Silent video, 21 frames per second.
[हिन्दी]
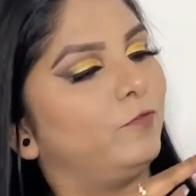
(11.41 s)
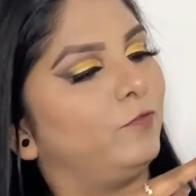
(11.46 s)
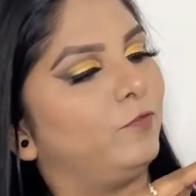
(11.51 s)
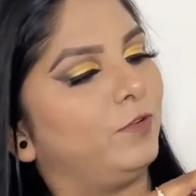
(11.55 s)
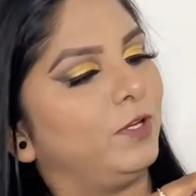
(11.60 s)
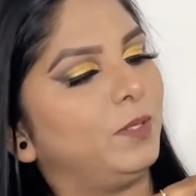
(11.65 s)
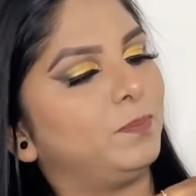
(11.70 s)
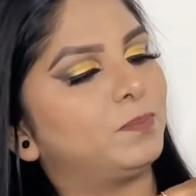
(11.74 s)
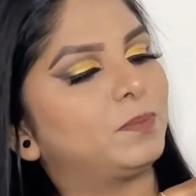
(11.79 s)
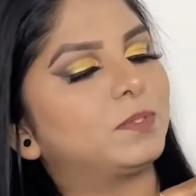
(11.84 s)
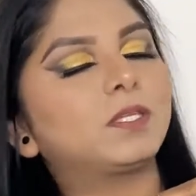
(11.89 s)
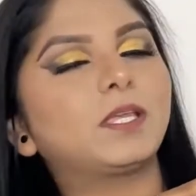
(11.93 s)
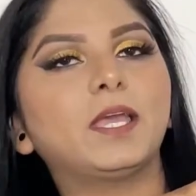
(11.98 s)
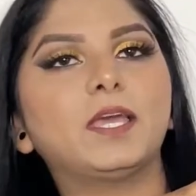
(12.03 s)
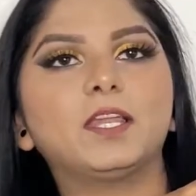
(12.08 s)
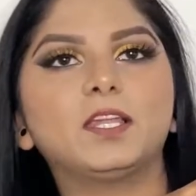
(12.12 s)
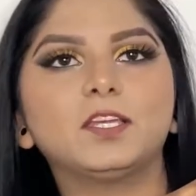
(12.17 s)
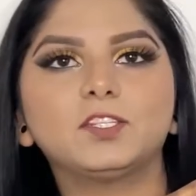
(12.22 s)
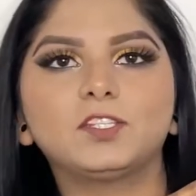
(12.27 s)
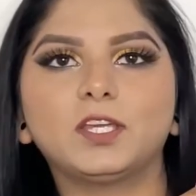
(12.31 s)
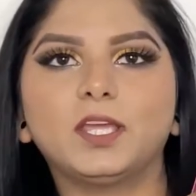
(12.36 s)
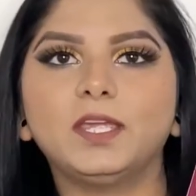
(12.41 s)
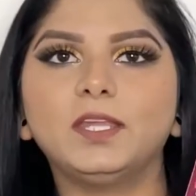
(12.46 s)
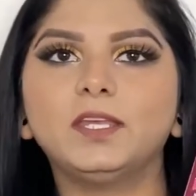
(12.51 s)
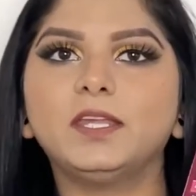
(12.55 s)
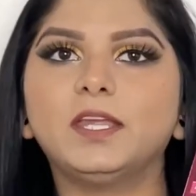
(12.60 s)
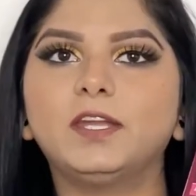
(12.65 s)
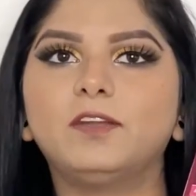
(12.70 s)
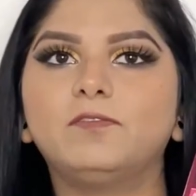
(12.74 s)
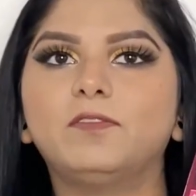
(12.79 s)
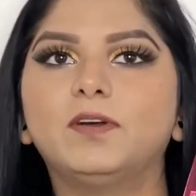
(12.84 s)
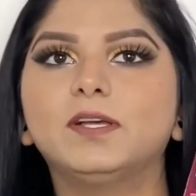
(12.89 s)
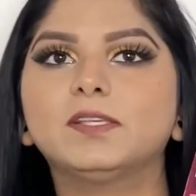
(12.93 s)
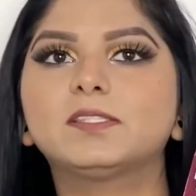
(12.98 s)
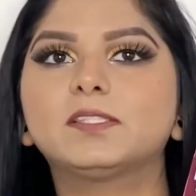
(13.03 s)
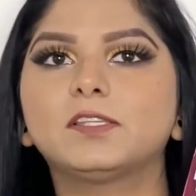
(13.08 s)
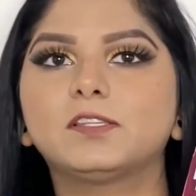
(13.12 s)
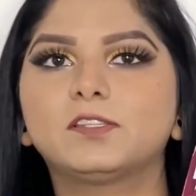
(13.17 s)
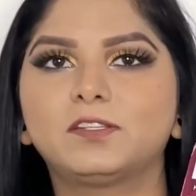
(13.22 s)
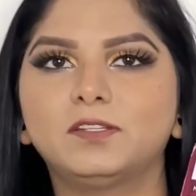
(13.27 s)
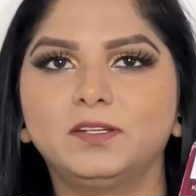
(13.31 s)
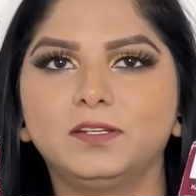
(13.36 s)
फ्लिप्स कैरा शाइन एडवांस
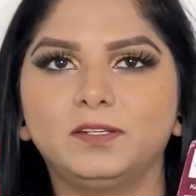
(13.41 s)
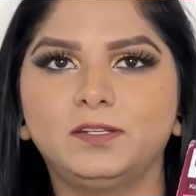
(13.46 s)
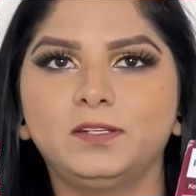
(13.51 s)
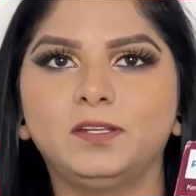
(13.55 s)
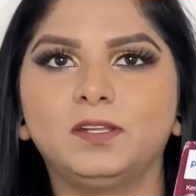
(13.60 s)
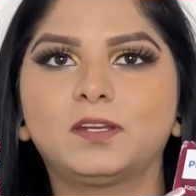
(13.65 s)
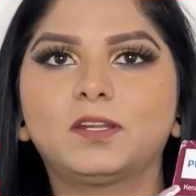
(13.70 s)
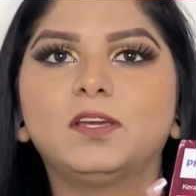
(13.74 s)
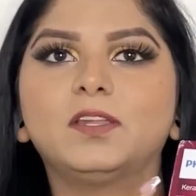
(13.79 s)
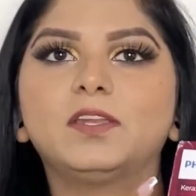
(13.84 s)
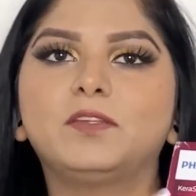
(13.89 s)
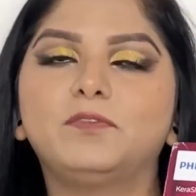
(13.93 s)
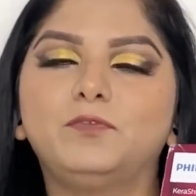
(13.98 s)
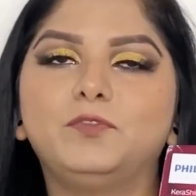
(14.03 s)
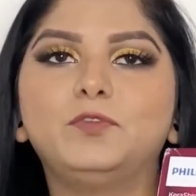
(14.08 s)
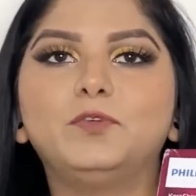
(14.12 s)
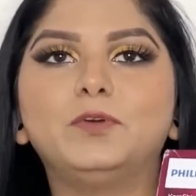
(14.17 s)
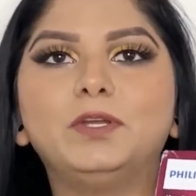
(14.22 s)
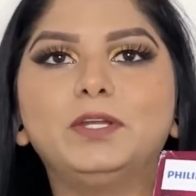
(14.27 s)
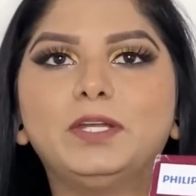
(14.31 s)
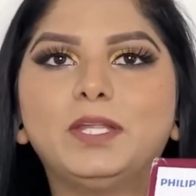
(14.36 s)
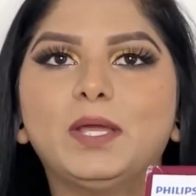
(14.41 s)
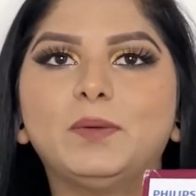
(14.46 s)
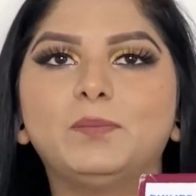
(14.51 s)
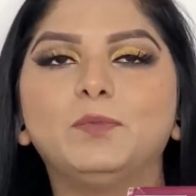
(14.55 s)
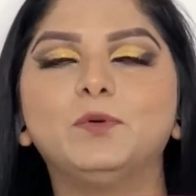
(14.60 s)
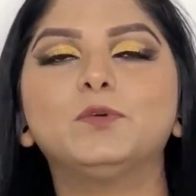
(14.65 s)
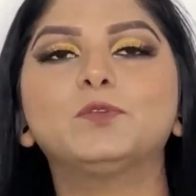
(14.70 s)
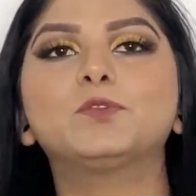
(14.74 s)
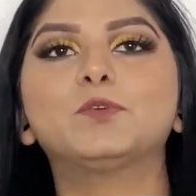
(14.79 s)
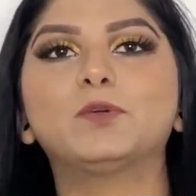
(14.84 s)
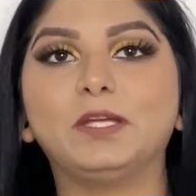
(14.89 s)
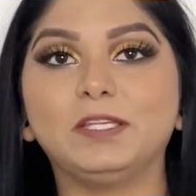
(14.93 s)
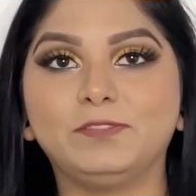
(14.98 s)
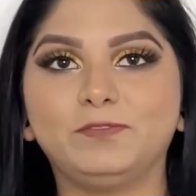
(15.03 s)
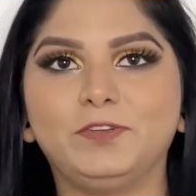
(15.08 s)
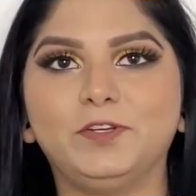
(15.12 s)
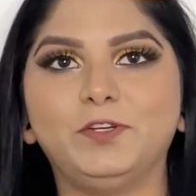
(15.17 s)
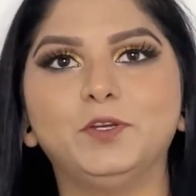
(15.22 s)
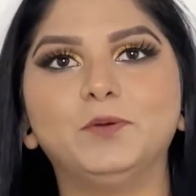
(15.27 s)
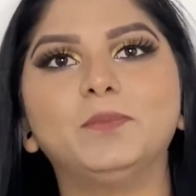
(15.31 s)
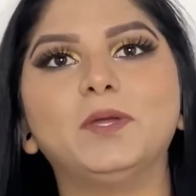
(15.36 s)
स्ट्रेटनर का रिव्यू एंड डेमो सो गाइज
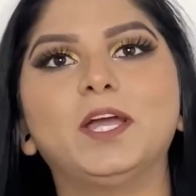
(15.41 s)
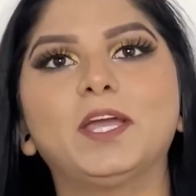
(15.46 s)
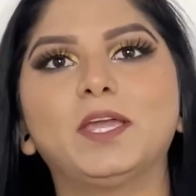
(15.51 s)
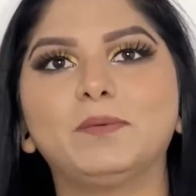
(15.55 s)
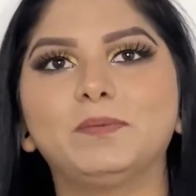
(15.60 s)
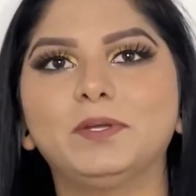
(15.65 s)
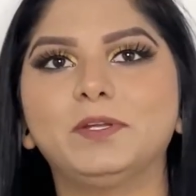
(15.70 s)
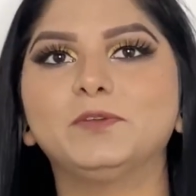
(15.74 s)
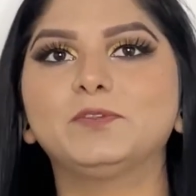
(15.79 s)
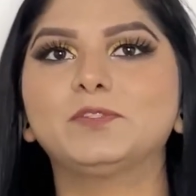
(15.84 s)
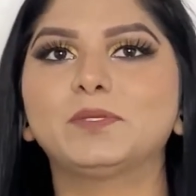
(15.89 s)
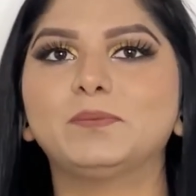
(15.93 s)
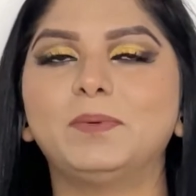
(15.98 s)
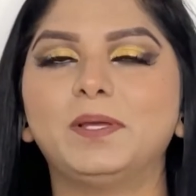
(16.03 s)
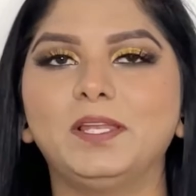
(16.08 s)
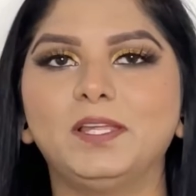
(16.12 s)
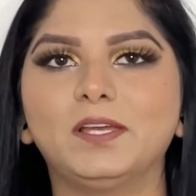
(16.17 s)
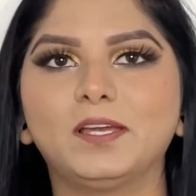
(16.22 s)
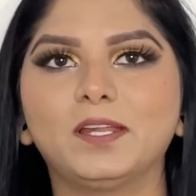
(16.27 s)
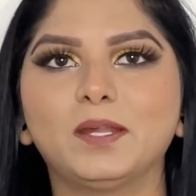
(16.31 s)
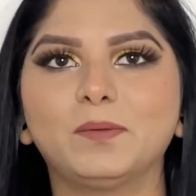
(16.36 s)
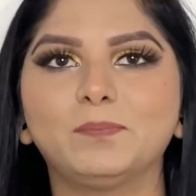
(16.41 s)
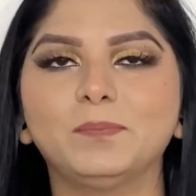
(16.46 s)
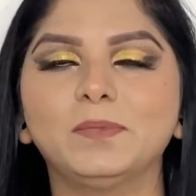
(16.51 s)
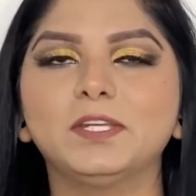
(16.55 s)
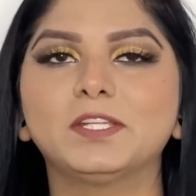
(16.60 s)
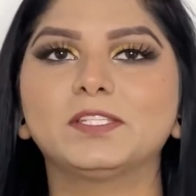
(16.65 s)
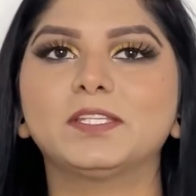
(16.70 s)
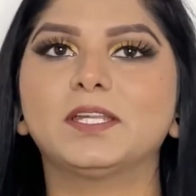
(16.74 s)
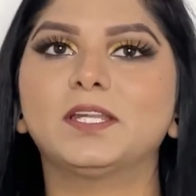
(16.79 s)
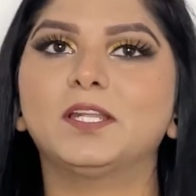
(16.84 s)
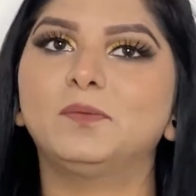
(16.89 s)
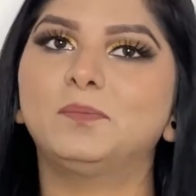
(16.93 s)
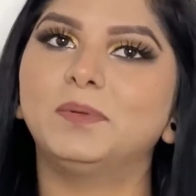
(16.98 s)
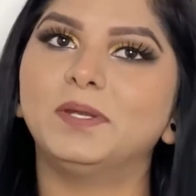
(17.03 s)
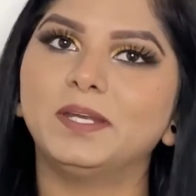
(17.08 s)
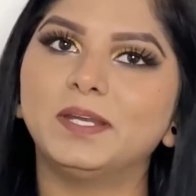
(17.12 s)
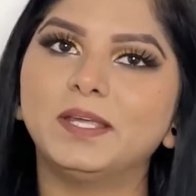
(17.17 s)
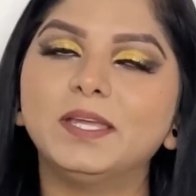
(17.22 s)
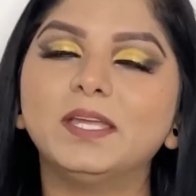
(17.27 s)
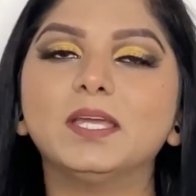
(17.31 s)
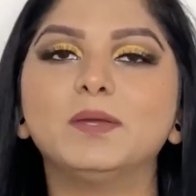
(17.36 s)
वीडियो में आगे बढ़े उससे पहले अगर आप मेरे चैनल पर
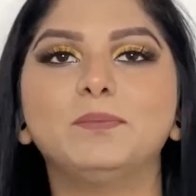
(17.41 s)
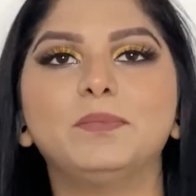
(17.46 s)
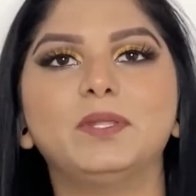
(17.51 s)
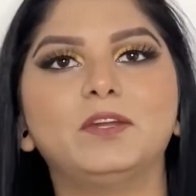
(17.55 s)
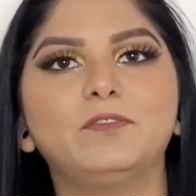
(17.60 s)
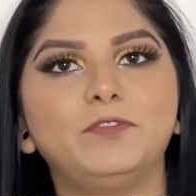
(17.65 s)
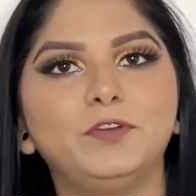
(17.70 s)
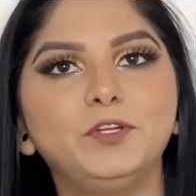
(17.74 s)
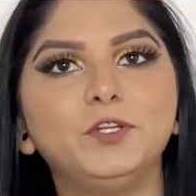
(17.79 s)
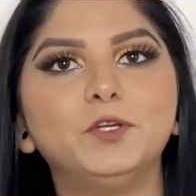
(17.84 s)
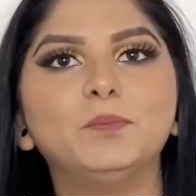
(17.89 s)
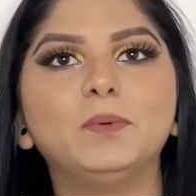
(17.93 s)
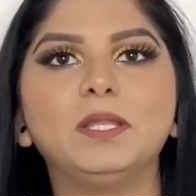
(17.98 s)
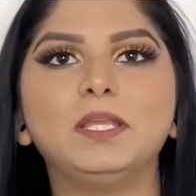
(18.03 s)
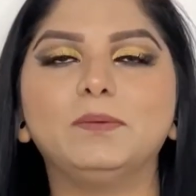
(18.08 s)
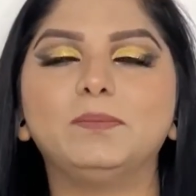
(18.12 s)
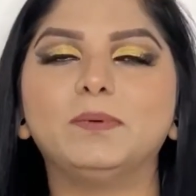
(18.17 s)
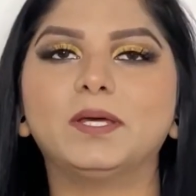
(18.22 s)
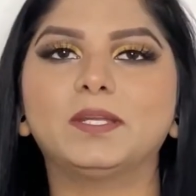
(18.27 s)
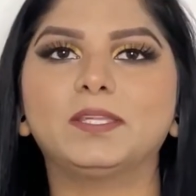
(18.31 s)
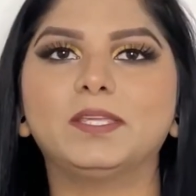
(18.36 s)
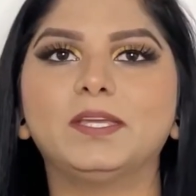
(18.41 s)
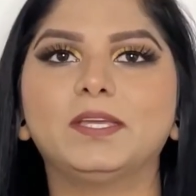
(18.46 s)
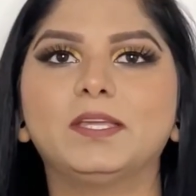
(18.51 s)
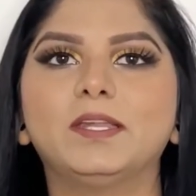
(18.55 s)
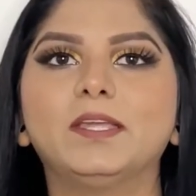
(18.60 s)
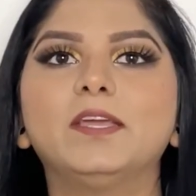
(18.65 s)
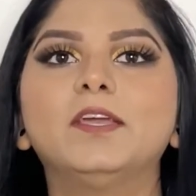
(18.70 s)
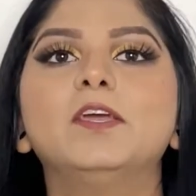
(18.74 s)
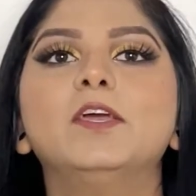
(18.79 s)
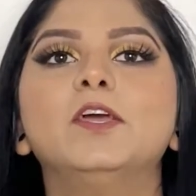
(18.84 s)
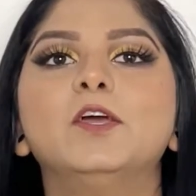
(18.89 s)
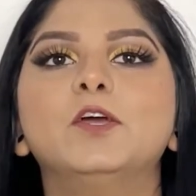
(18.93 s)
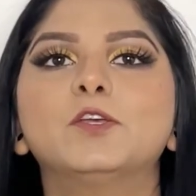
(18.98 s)
नए हैं मेरा वीडियो पहली बार देख रहे हैं